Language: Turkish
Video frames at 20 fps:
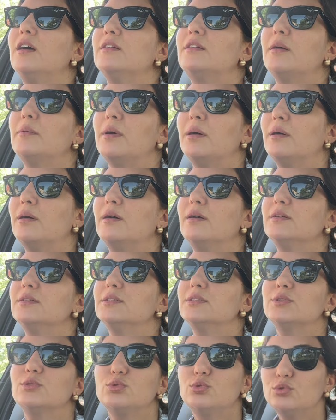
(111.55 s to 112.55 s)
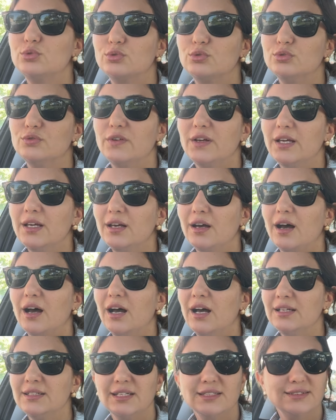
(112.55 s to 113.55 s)
Tamam durdu ve
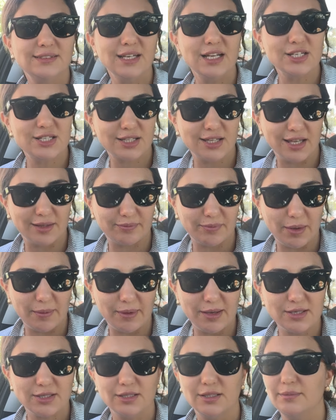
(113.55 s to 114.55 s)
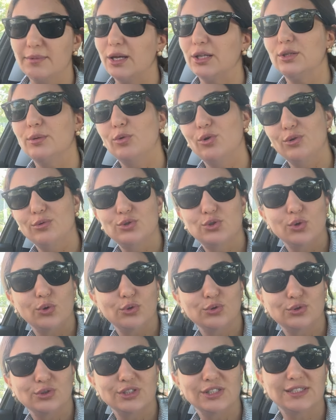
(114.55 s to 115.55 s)
annesine eşlik etmeye başladı. Ben de böyle bir şey
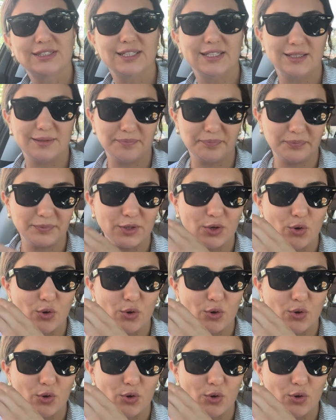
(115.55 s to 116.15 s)
olsun isterim.